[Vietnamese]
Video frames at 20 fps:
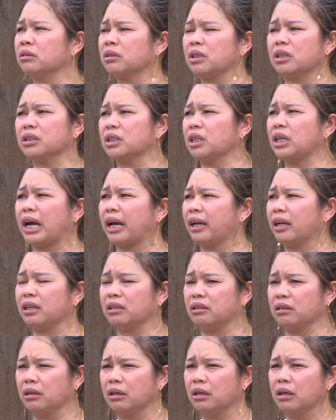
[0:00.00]
sợ chứ ai
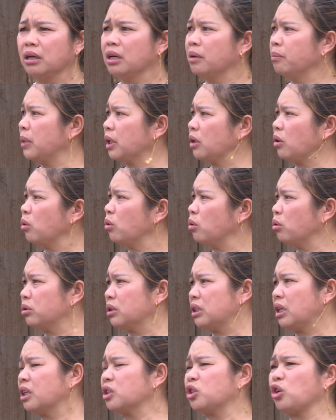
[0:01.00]
hết mà trong lúc
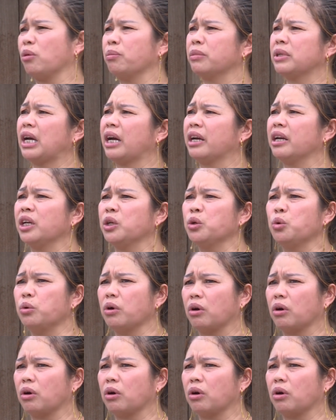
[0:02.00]
hàng xóm nhà đầy